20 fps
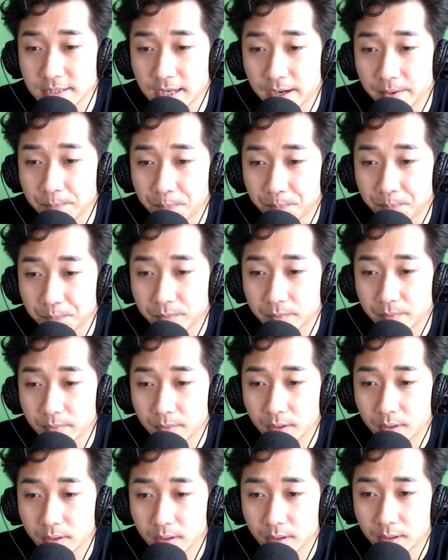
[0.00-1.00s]
Cô biết mình
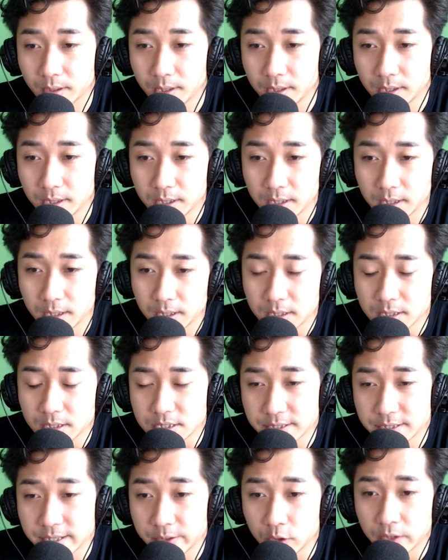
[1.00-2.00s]
không thể biến mất quá
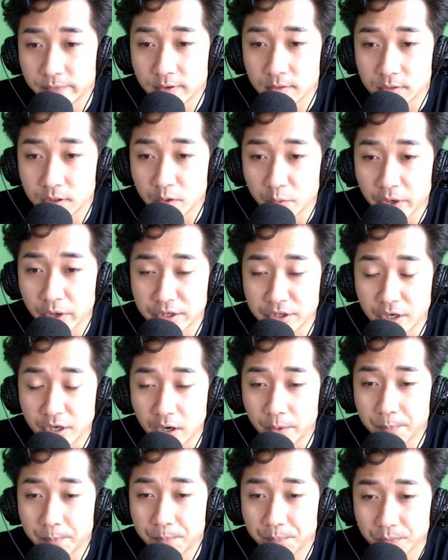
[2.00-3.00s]
lâu, nếu
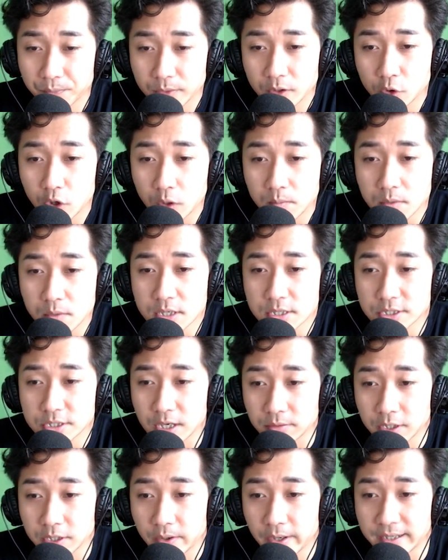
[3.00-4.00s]
không sẽ khiến cha mẹ
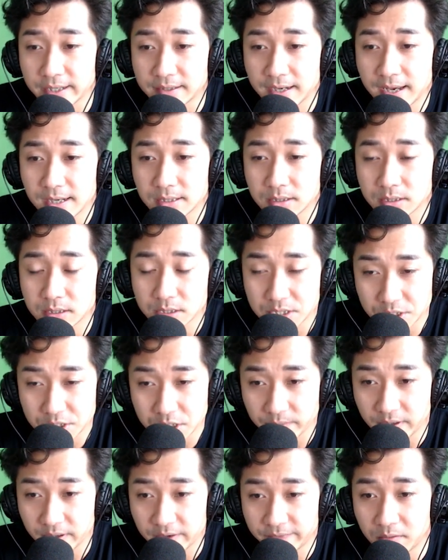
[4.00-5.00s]
lo lắng,
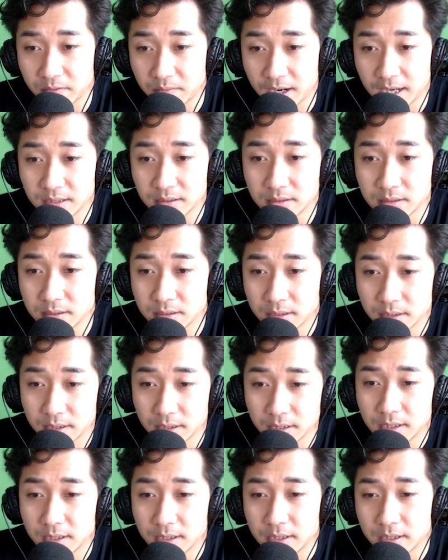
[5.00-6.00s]
từ đó phán đoán sai
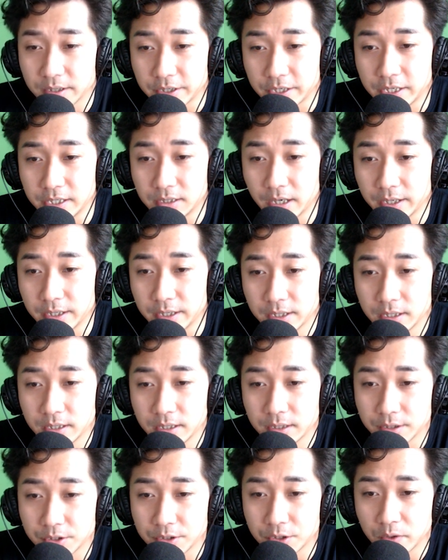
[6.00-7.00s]
tình hình, sẽ có
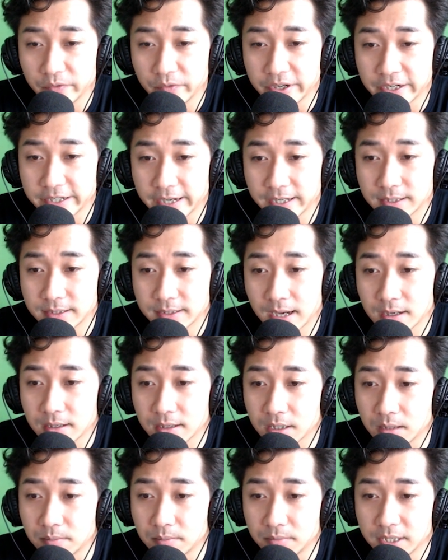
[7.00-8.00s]
hành động sai lầm.
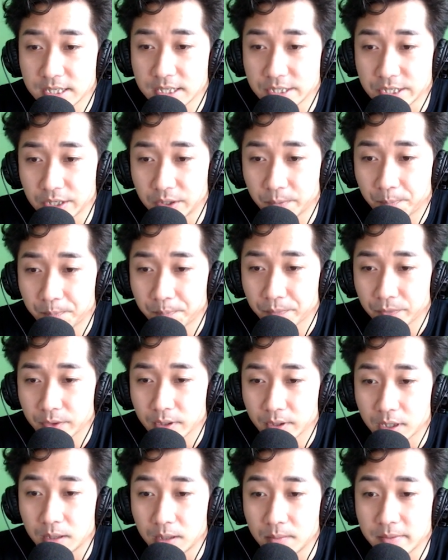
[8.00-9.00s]

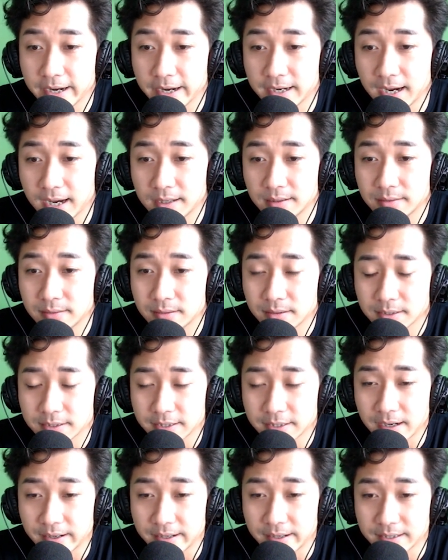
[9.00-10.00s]
Đứng sau cánh cửa,
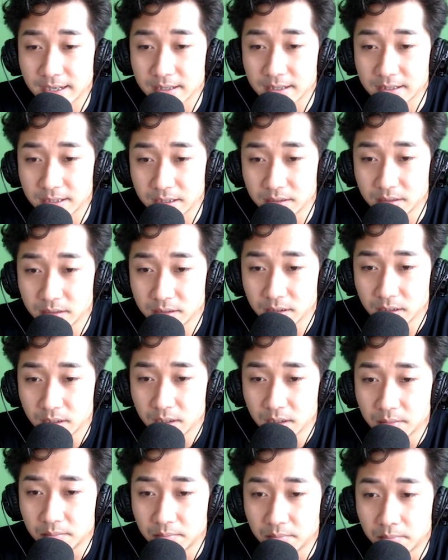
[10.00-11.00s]
Ajay
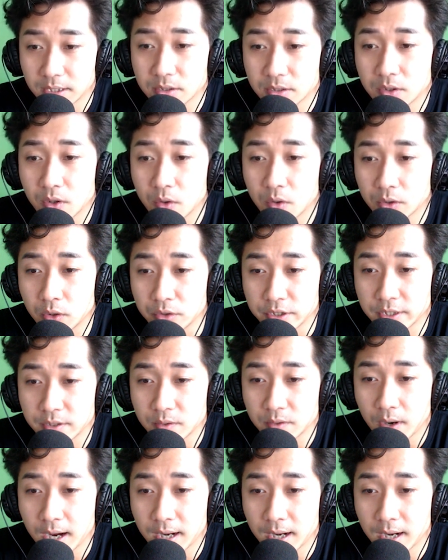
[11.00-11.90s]
hít một hơi thật sâu,